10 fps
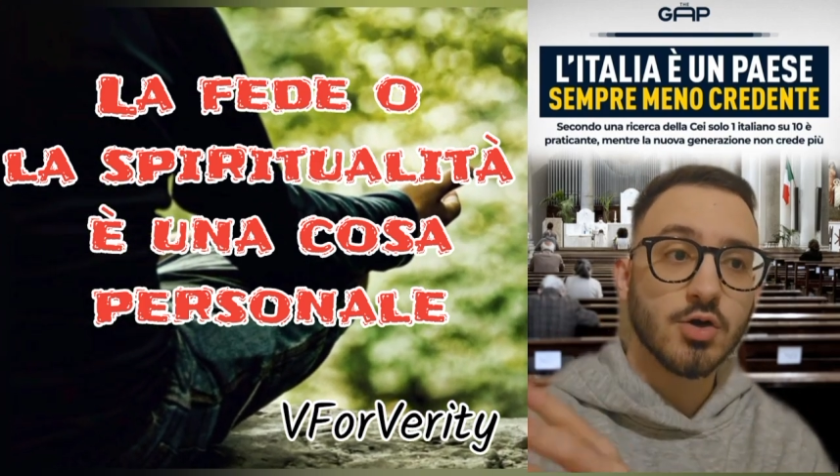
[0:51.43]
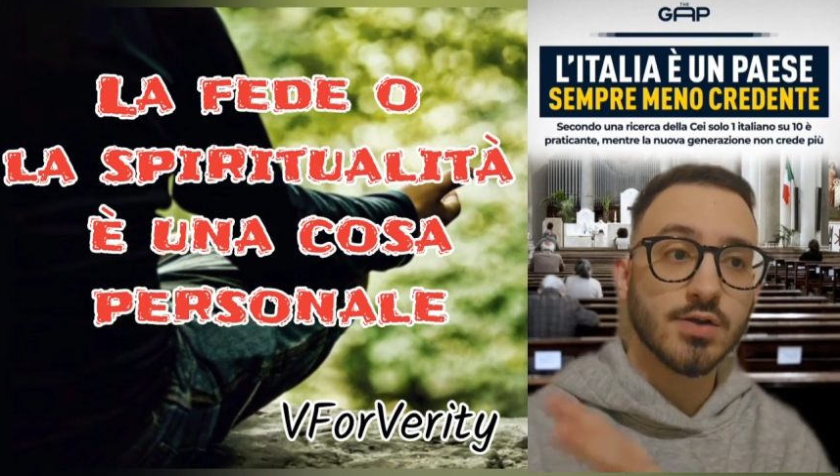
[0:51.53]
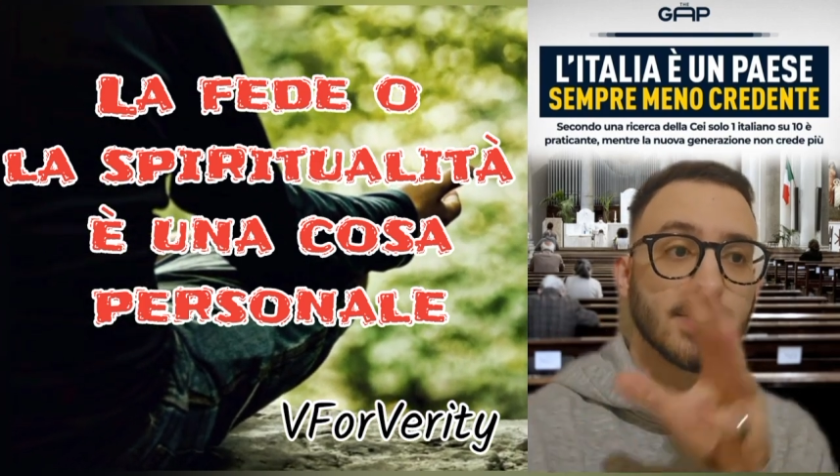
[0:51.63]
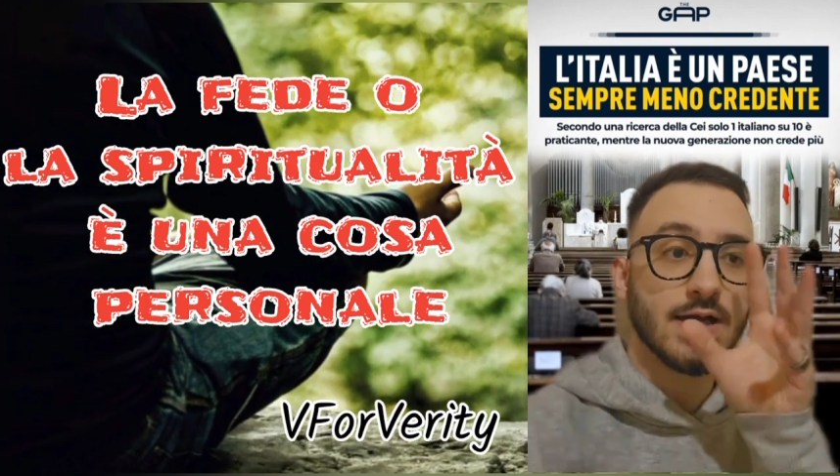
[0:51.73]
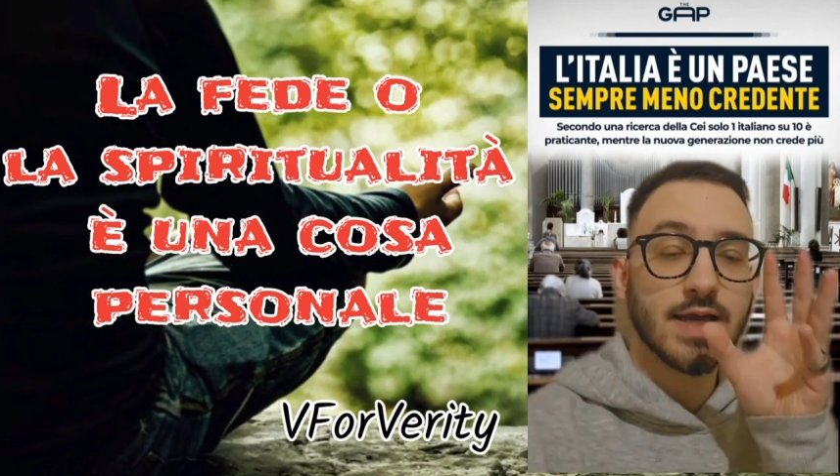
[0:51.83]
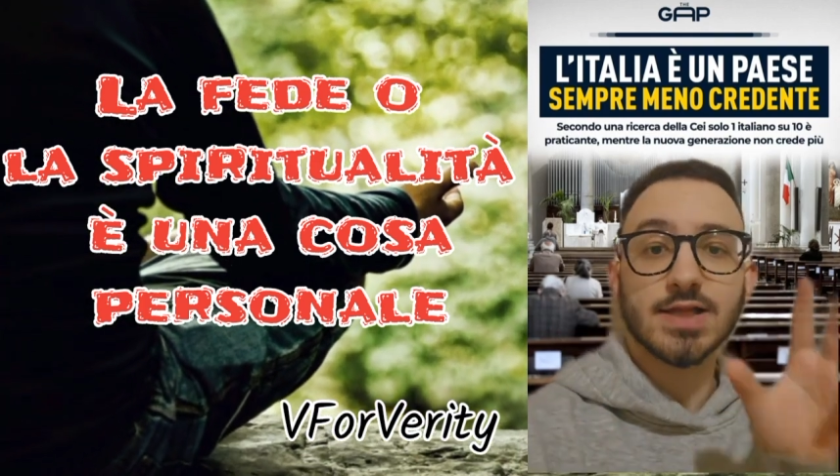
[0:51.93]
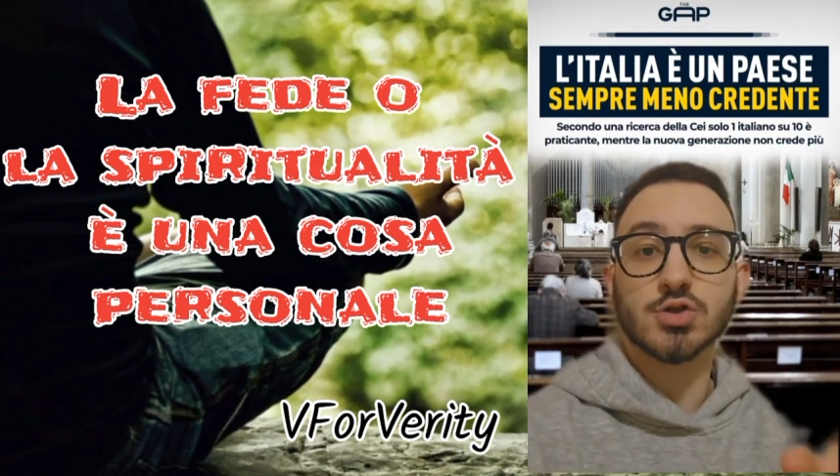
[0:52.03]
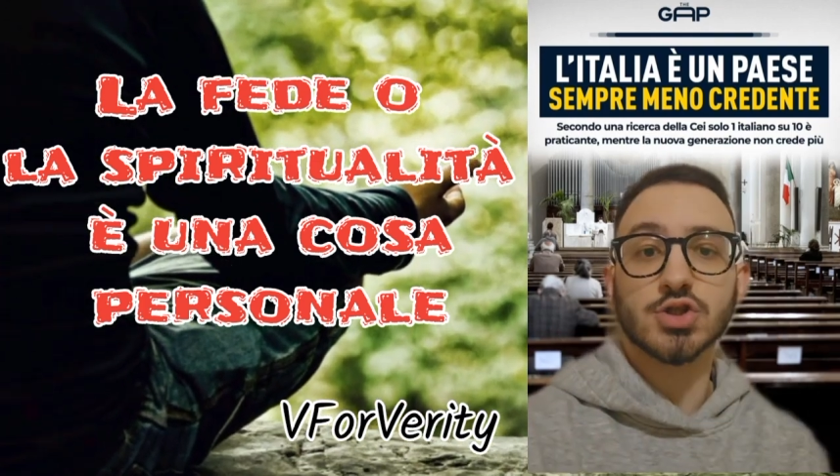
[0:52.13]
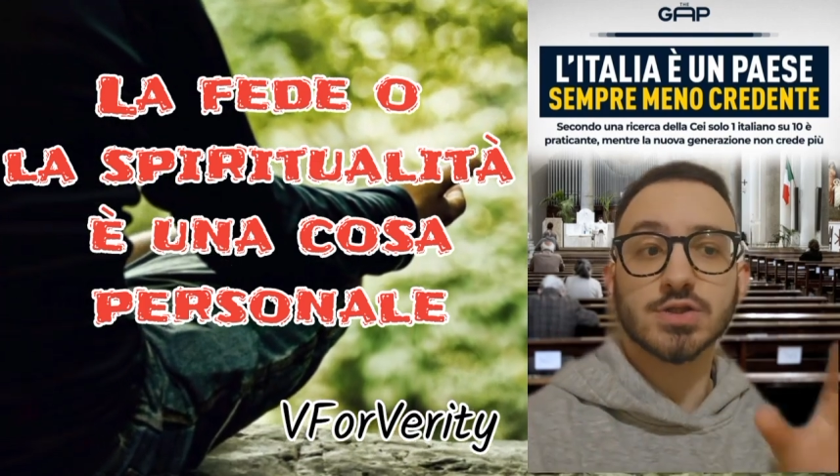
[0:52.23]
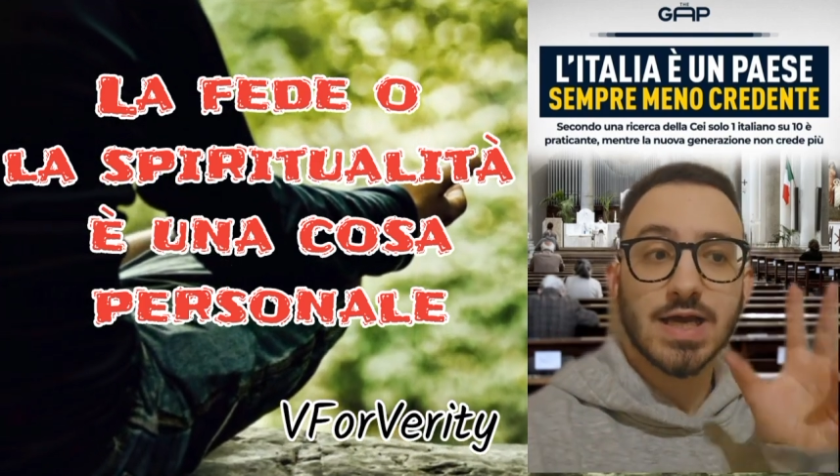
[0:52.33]
cosa, la
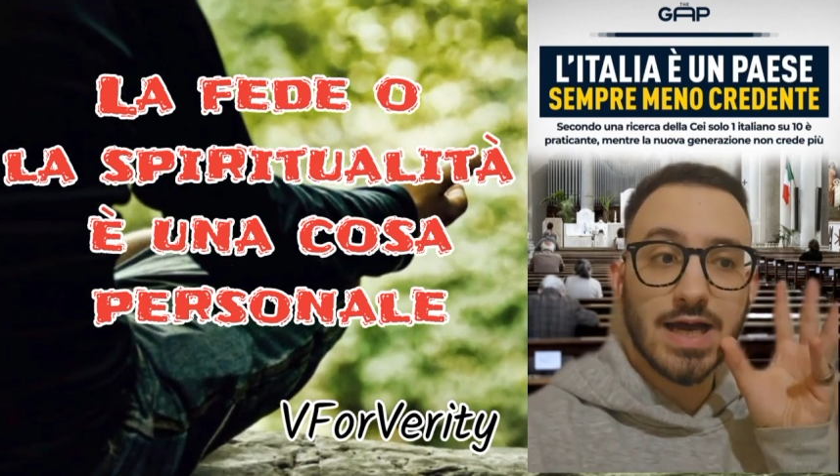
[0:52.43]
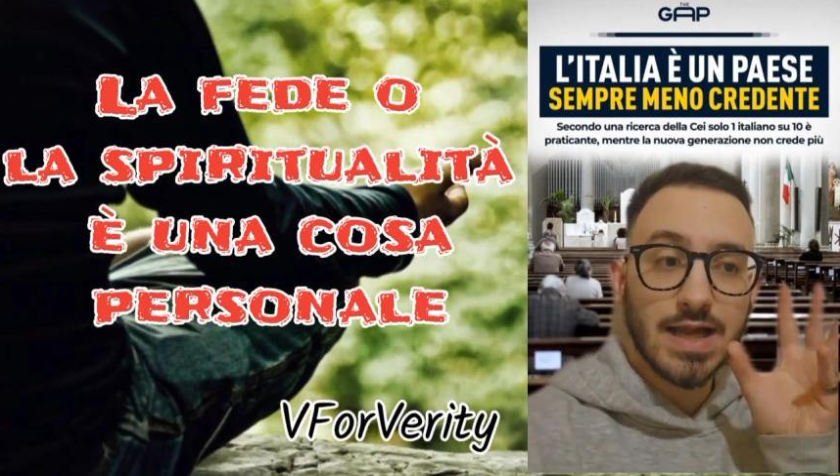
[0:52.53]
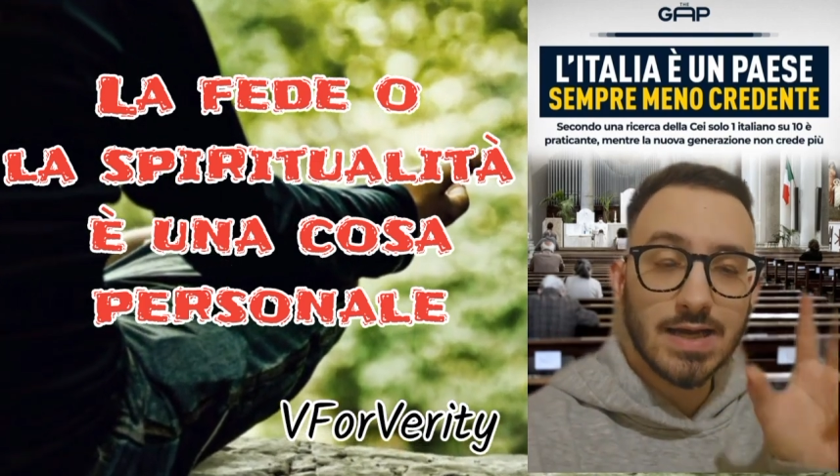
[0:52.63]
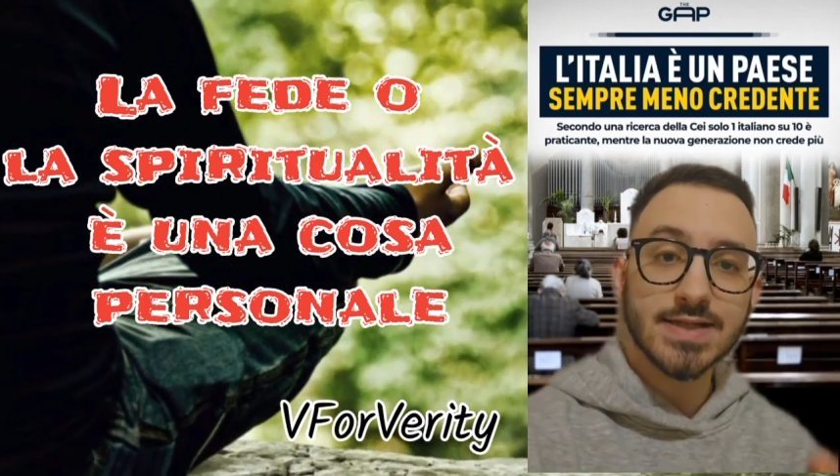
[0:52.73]
società,